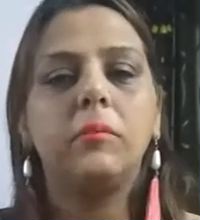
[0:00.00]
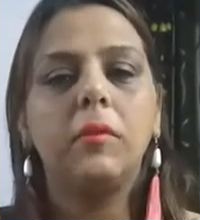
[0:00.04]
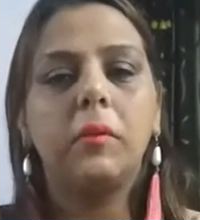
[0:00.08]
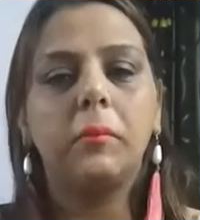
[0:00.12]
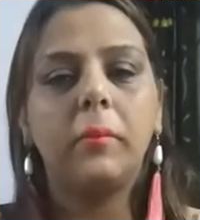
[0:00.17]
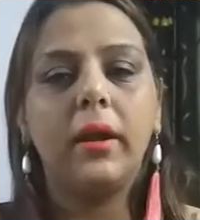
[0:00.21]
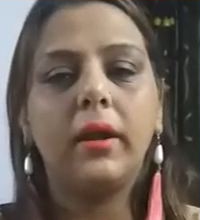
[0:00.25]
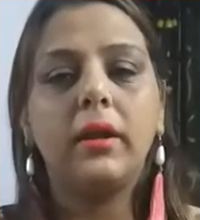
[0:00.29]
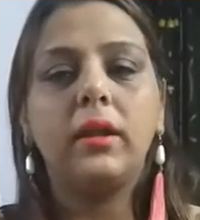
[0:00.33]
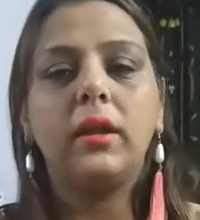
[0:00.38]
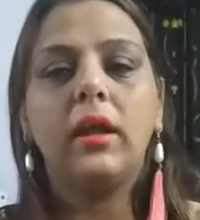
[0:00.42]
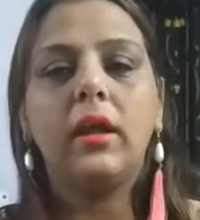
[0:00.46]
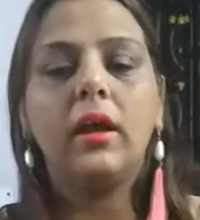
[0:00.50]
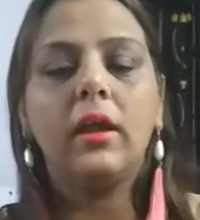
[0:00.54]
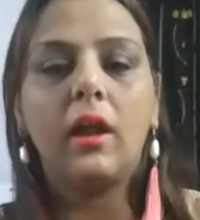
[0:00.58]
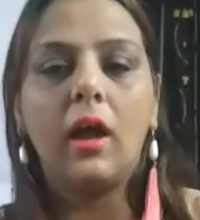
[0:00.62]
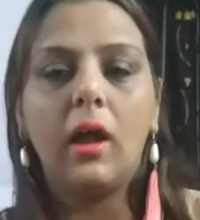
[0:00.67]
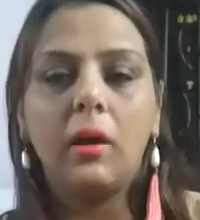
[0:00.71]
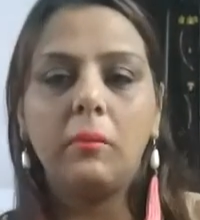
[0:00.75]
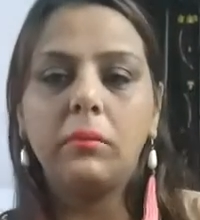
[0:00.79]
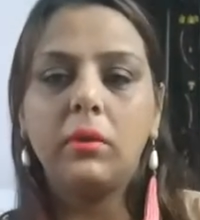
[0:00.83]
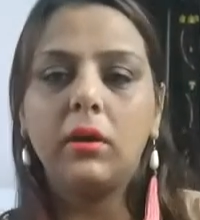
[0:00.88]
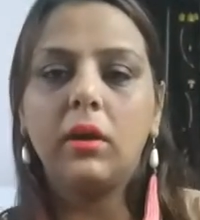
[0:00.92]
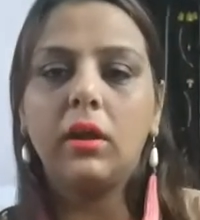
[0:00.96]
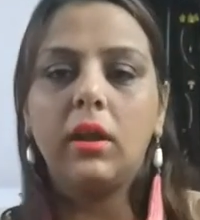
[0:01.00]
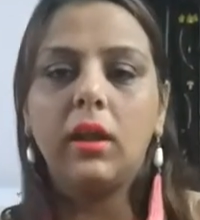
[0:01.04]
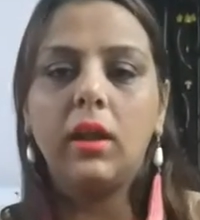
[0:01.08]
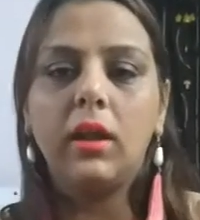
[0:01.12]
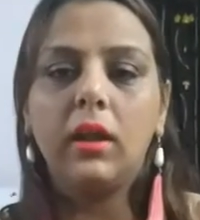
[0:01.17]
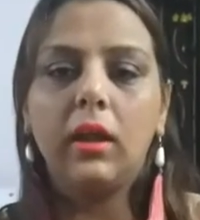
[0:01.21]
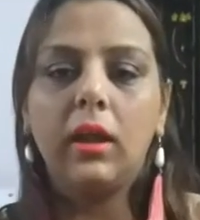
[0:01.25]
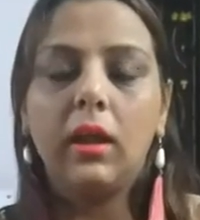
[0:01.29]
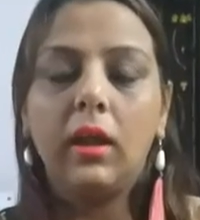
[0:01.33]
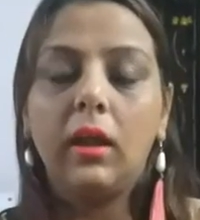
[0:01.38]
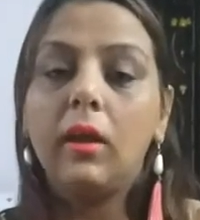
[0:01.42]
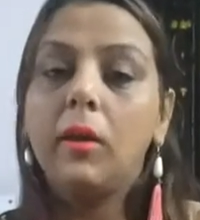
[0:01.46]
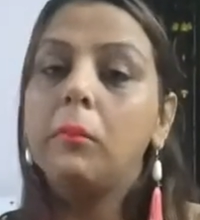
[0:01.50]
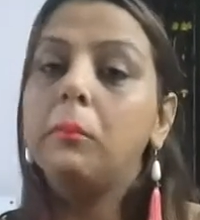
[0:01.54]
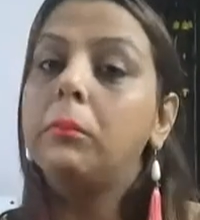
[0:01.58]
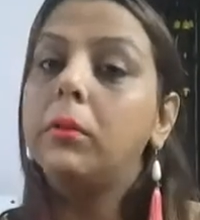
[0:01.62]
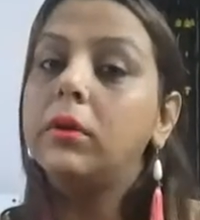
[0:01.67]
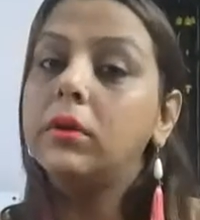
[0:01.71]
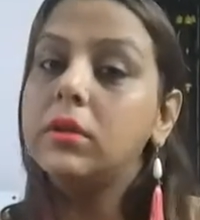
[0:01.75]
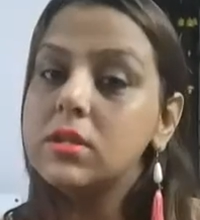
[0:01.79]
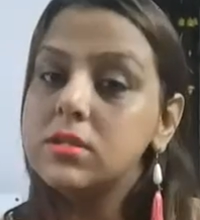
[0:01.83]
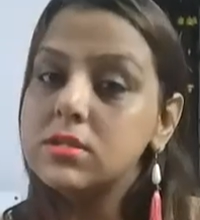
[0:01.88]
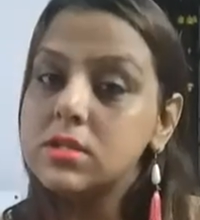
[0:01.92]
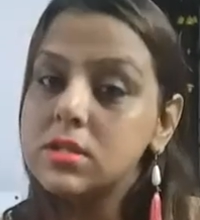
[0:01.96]
में बैठ के आराम करेंगे
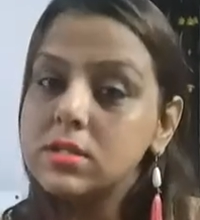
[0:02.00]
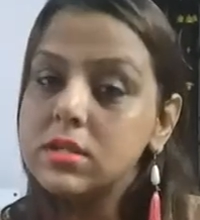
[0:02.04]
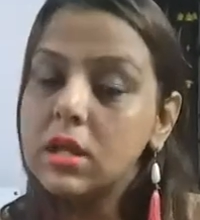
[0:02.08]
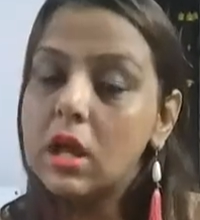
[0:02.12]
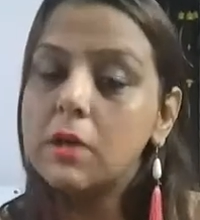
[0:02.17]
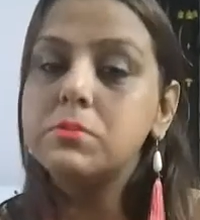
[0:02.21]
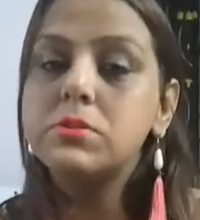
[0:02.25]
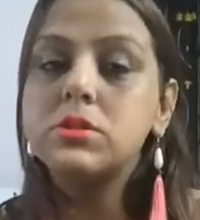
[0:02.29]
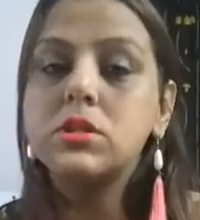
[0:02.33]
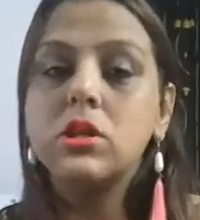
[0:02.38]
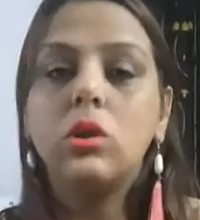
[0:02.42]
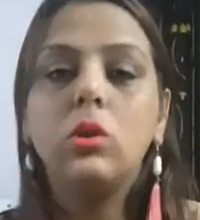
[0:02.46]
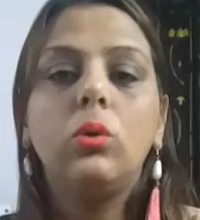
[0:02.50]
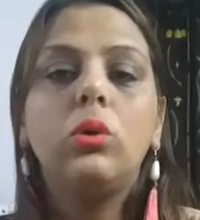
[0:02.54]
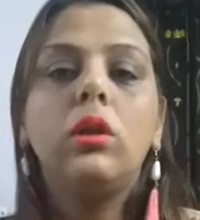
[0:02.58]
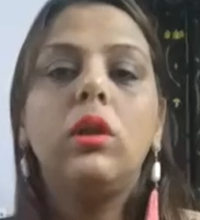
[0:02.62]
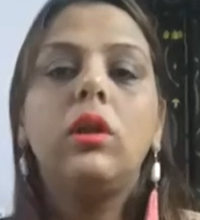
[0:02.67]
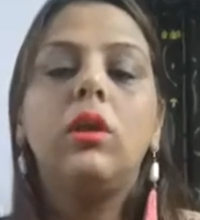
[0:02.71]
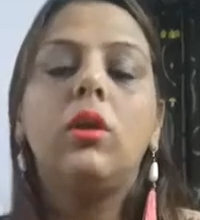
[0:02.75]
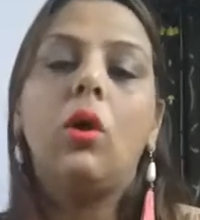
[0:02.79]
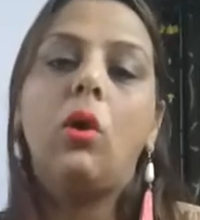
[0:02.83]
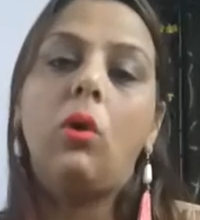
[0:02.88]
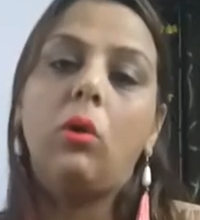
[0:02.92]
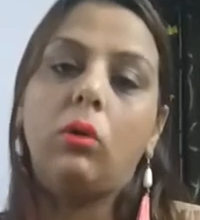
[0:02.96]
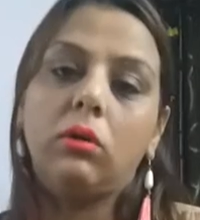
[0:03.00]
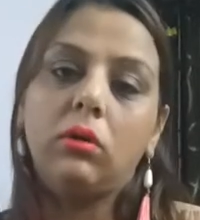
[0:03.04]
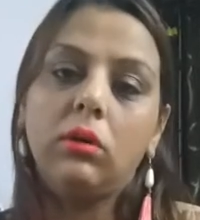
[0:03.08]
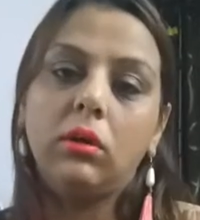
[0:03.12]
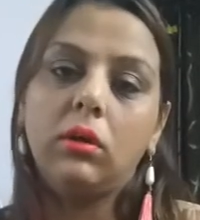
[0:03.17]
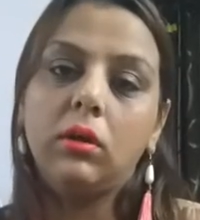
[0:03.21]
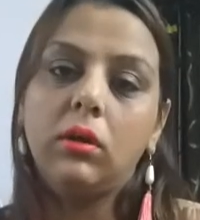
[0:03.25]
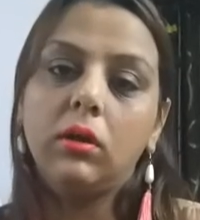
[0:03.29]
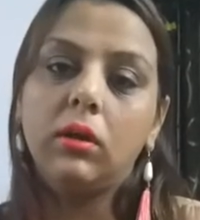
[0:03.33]
बट दिस इज़ एब्सोल्युटली रॉन्ग